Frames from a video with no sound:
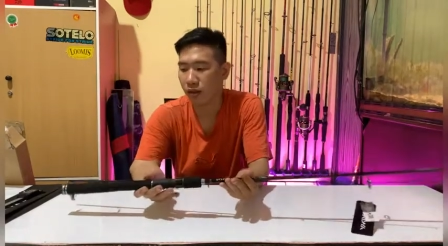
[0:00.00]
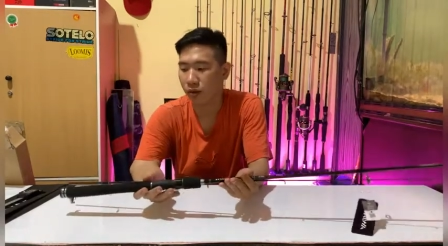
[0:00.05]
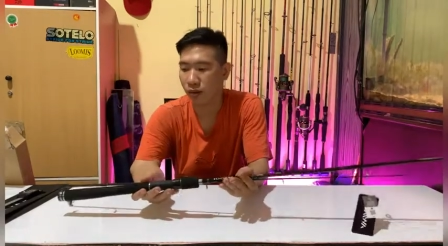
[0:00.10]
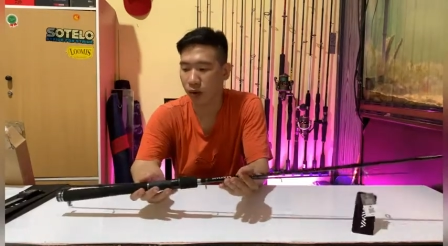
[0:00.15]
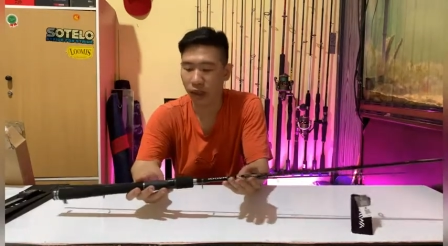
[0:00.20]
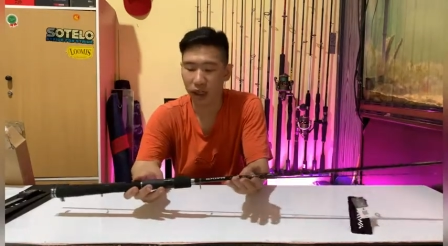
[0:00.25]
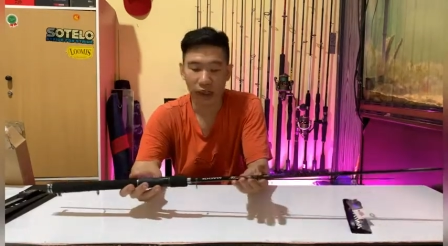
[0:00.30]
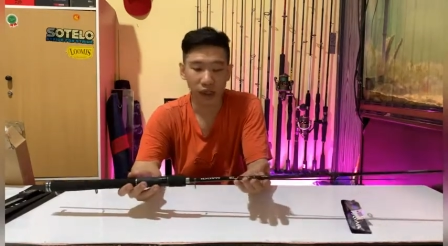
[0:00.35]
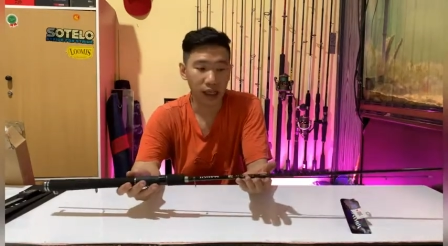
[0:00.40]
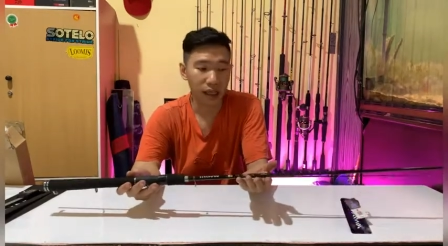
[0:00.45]

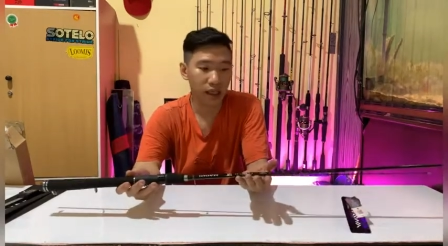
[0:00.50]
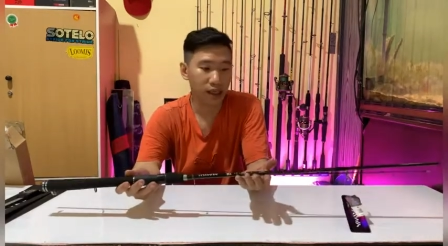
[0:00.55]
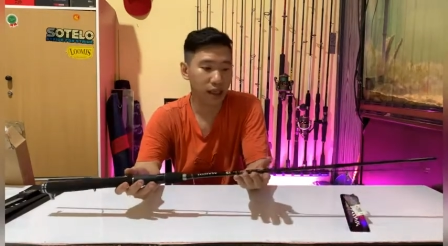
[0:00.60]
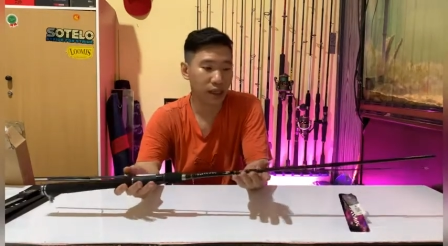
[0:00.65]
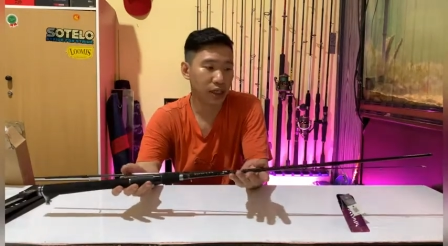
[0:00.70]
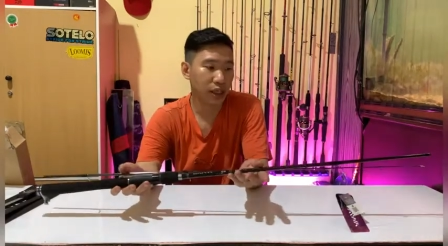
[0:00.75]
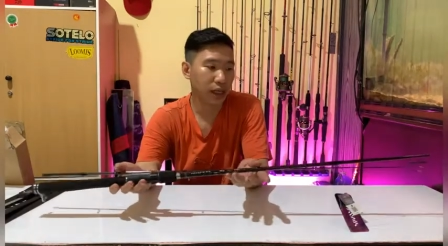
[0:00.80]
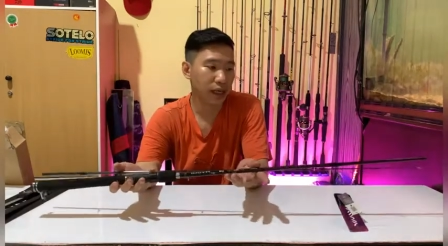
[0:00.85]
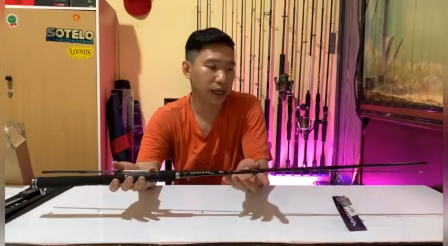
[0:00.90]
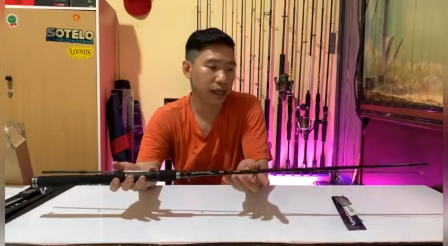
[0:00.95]
kualitasnya
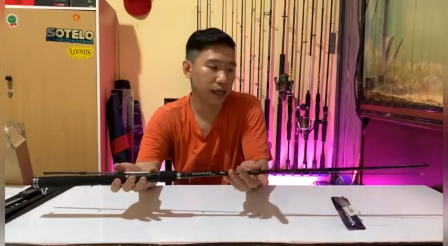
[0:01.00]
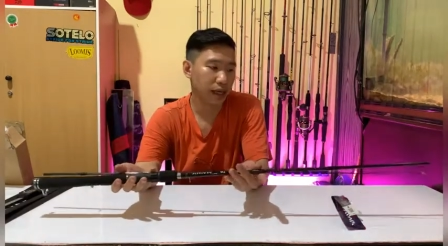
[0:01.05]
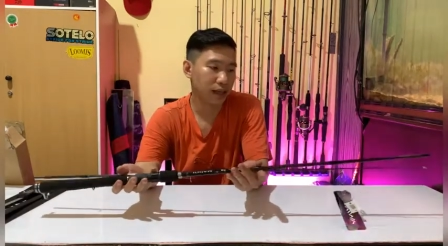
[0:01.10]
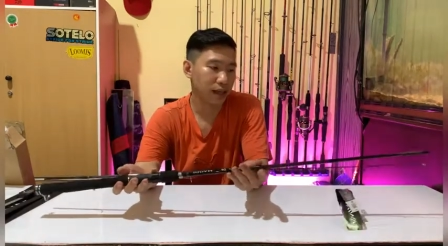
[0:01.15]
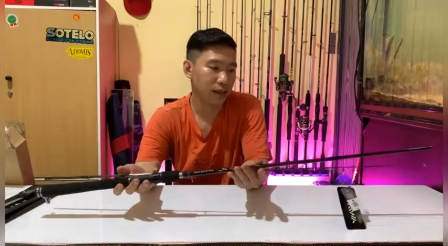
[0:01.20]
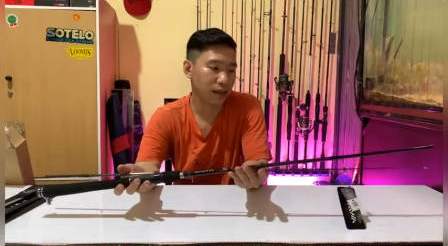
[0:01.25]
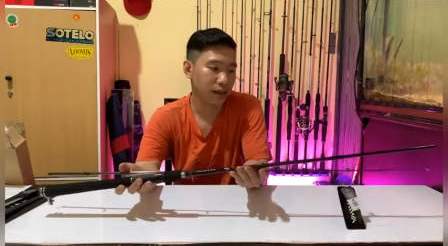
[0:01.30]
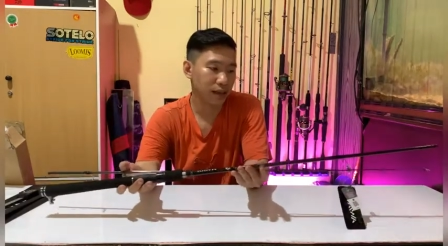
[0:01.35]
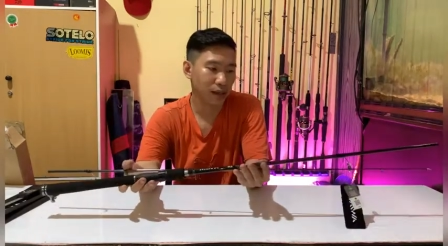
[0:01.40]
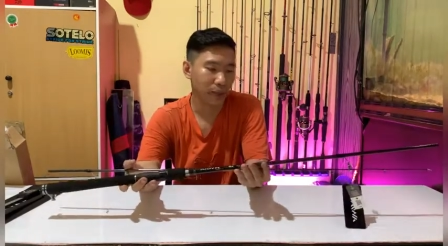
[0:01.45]
jelek ya
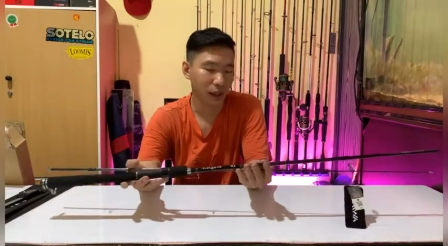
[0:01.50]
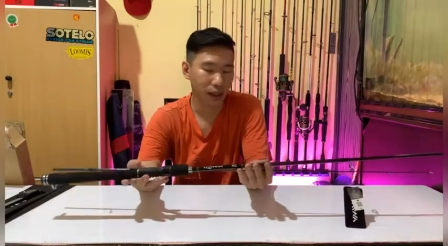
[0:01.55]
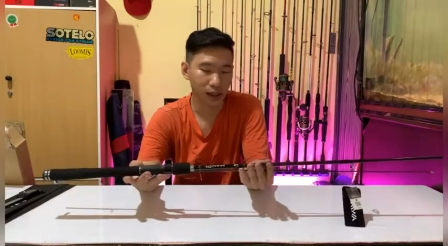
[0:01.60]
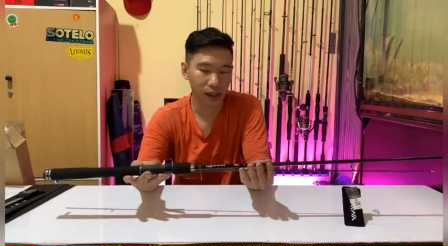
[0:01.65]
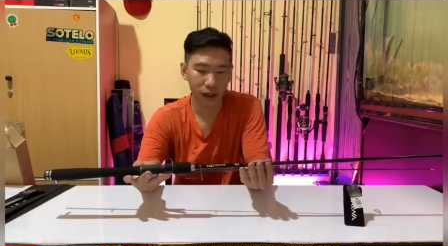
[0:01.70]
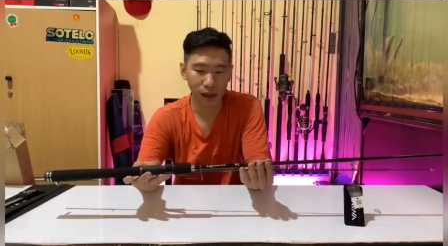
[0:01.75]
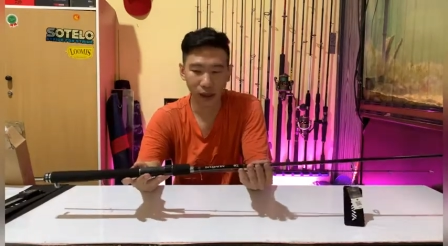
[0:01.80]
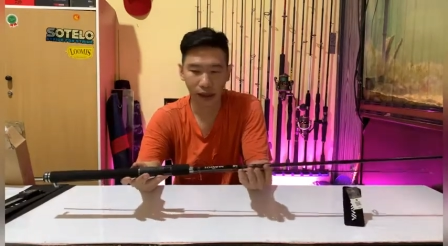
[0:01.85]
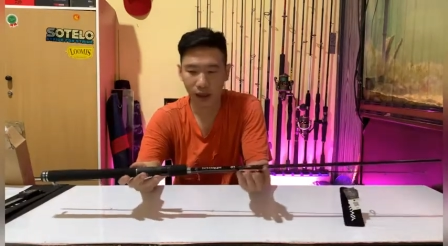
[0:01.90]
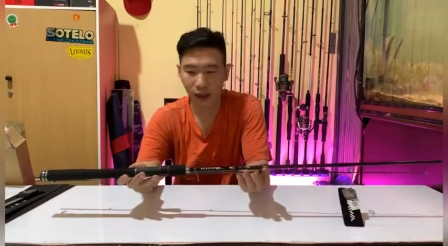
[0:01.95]
sahabat
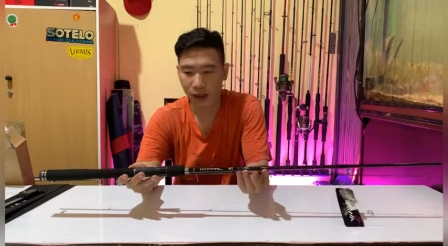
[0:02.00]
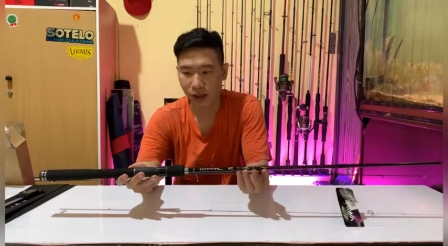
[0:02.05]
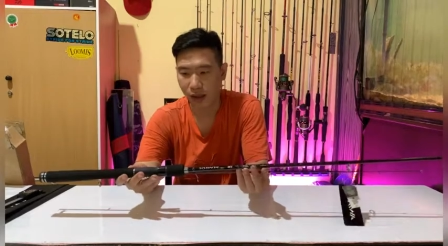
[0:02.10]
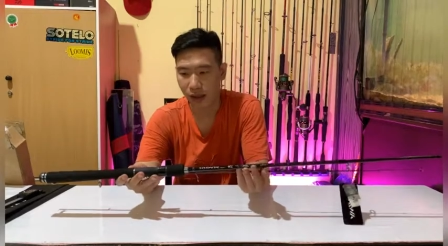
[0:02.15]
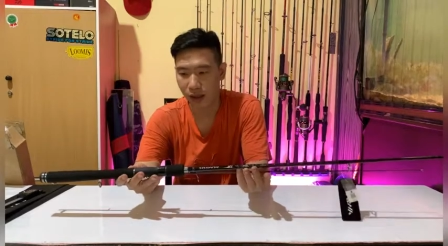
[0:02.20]
angler